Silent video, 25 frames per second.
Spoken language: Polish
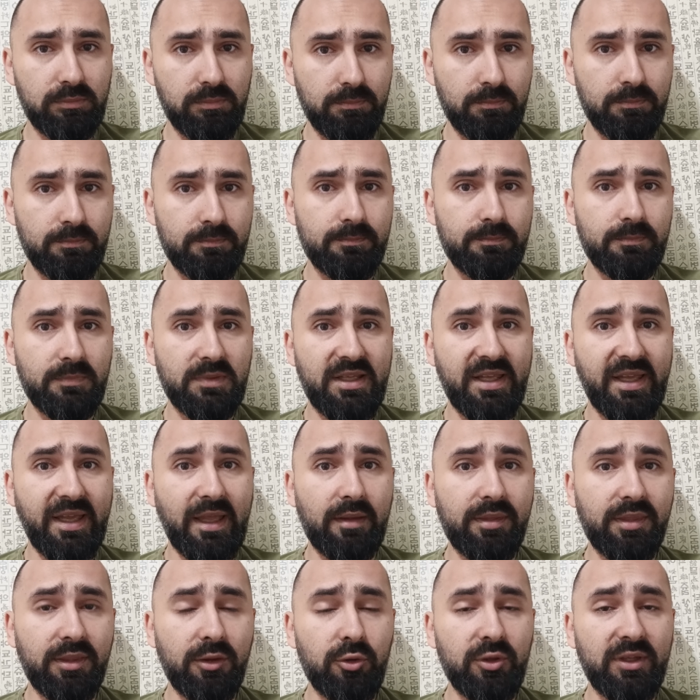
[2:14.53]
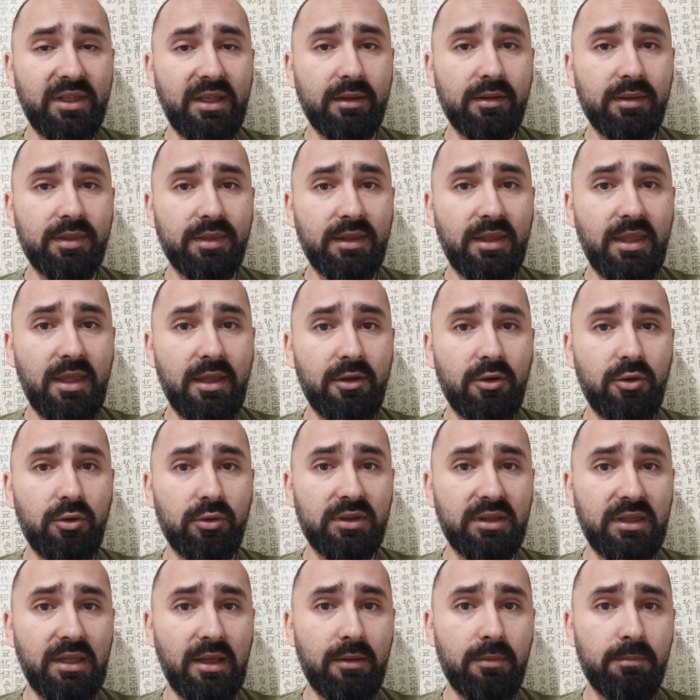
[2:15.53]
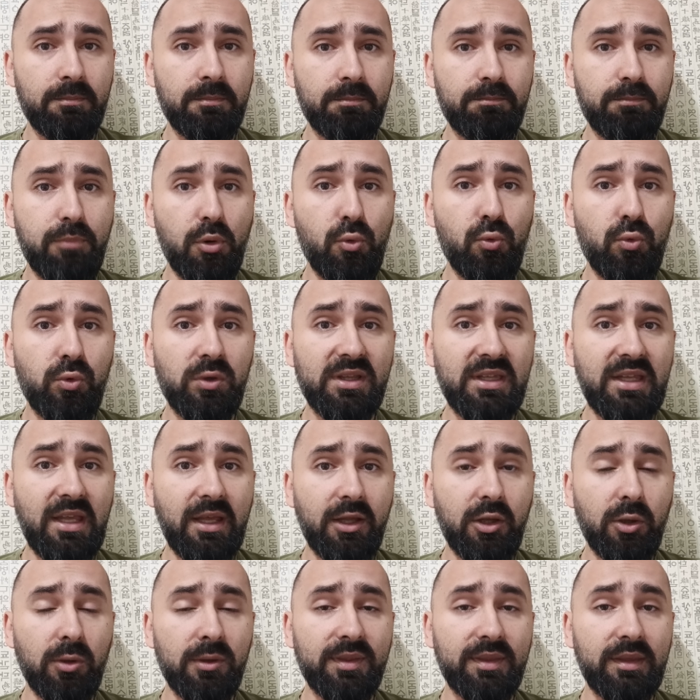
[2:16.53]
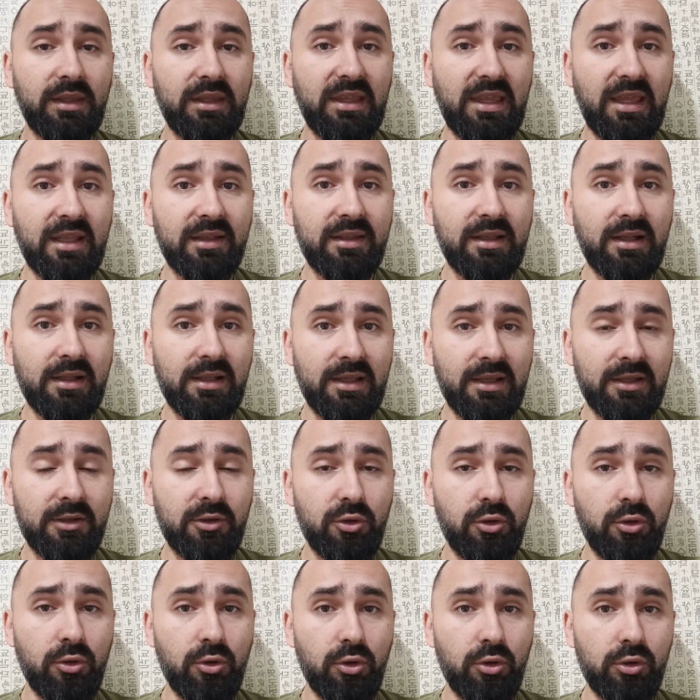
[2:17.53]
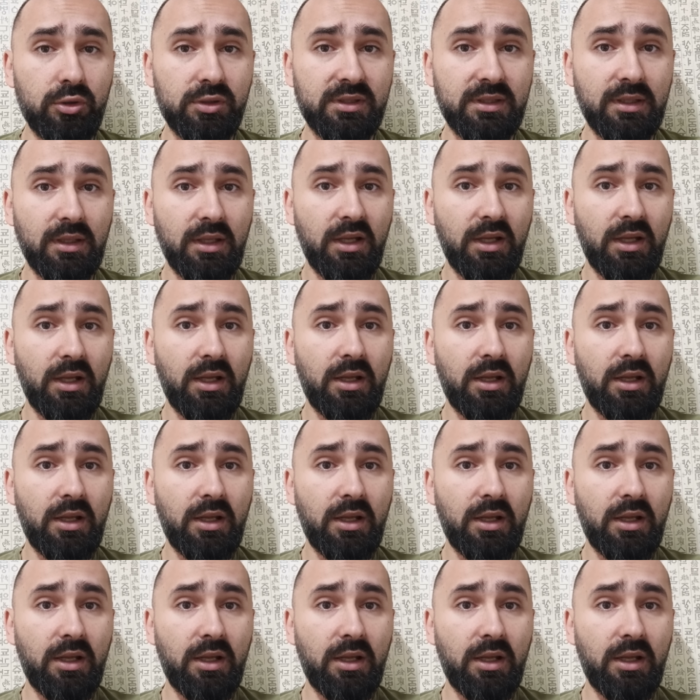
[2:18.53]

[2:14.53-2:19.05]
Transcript: mm, krasnodarskiego, tam południe Rosji, niedaleko od